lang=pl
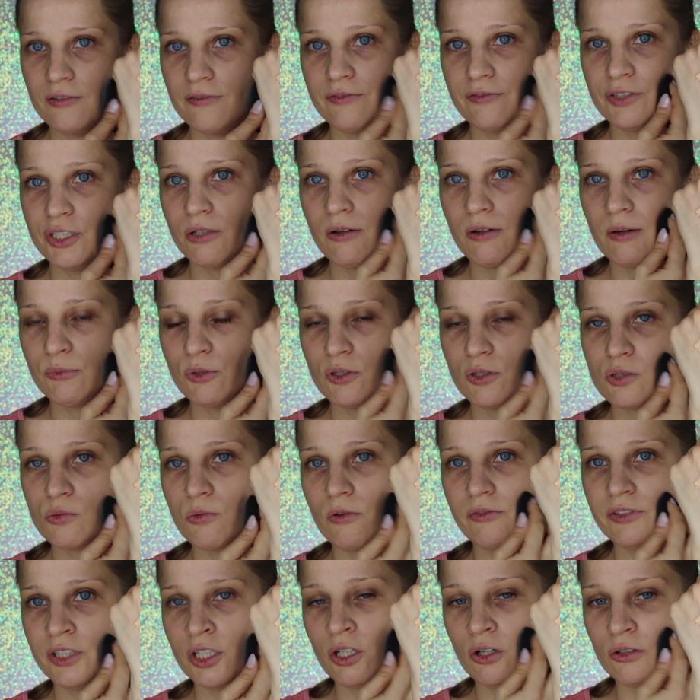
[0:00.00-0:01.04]
Wziąłem
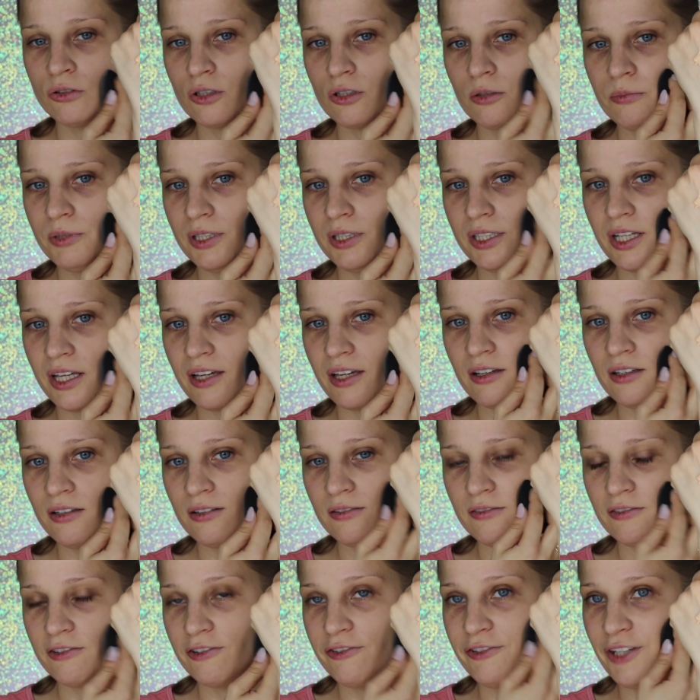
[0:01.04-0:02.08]
dosłownie odrobinę.
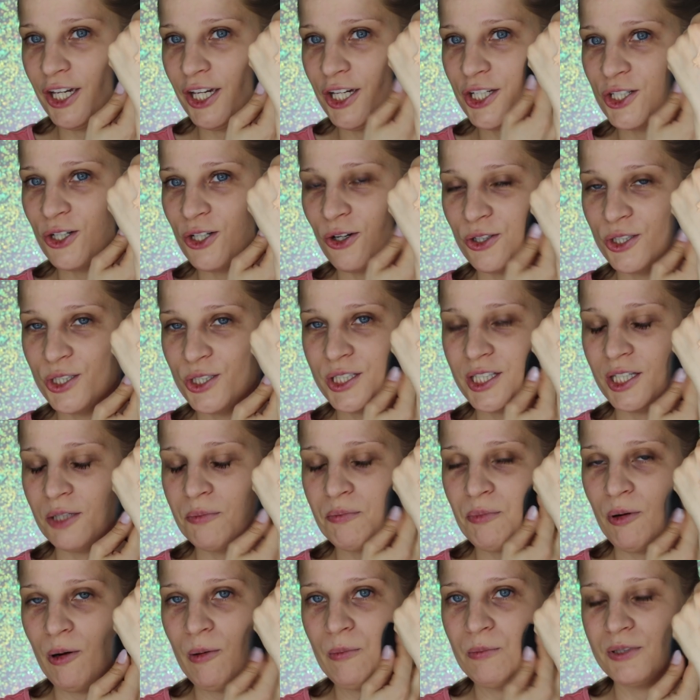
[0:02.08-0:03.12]
Większość tej
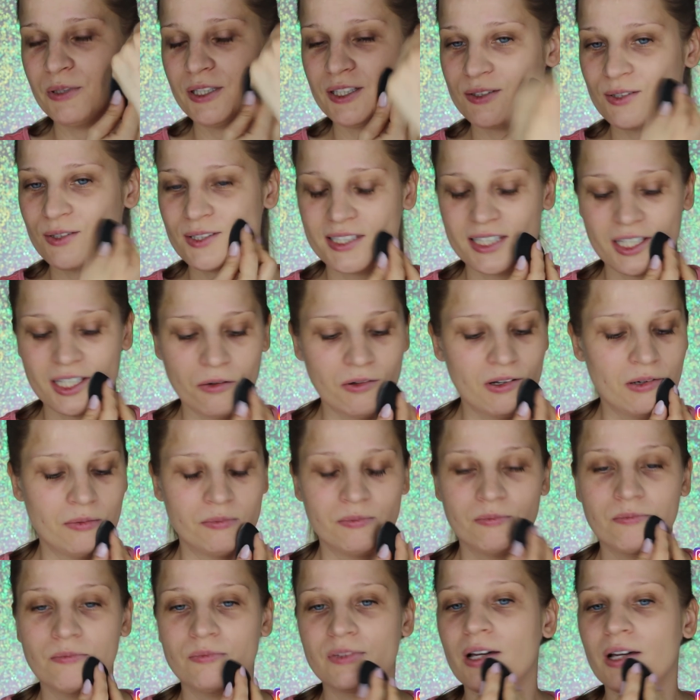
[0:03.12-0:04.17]
pompki została
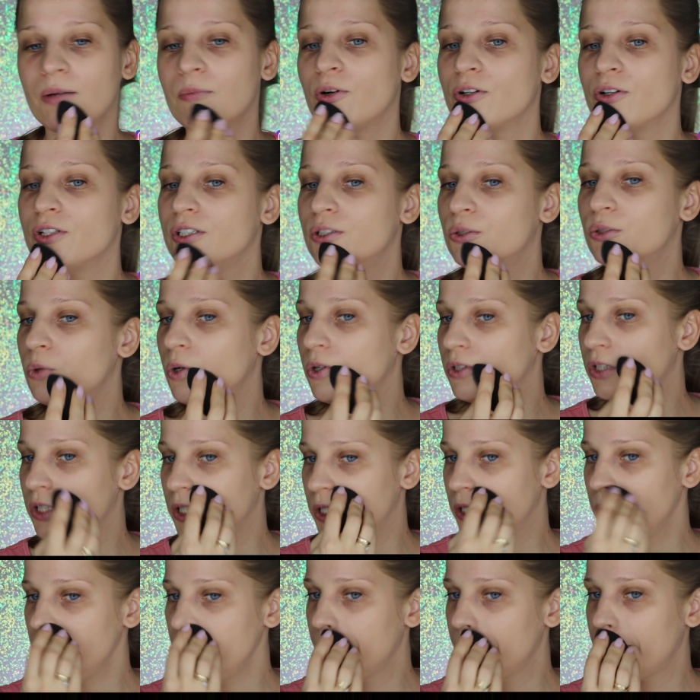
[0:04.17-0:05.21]
na mojej
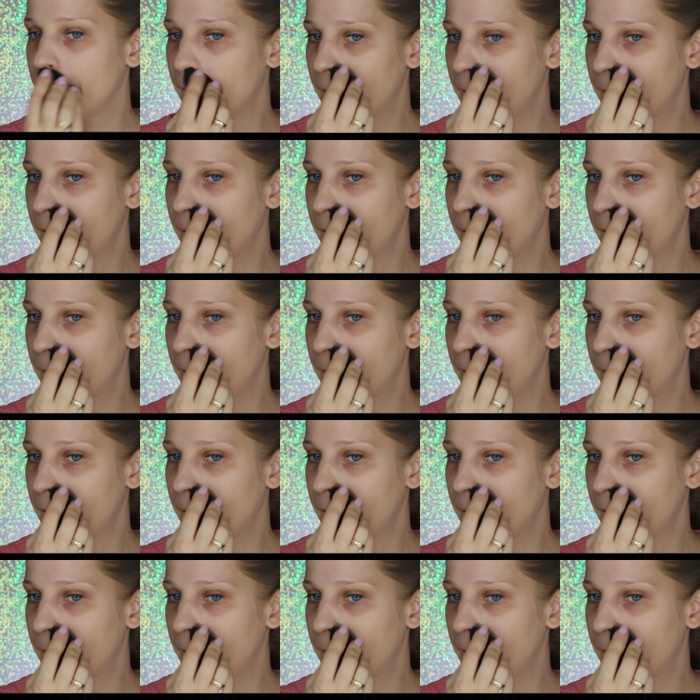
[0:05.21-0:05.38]
dłoni.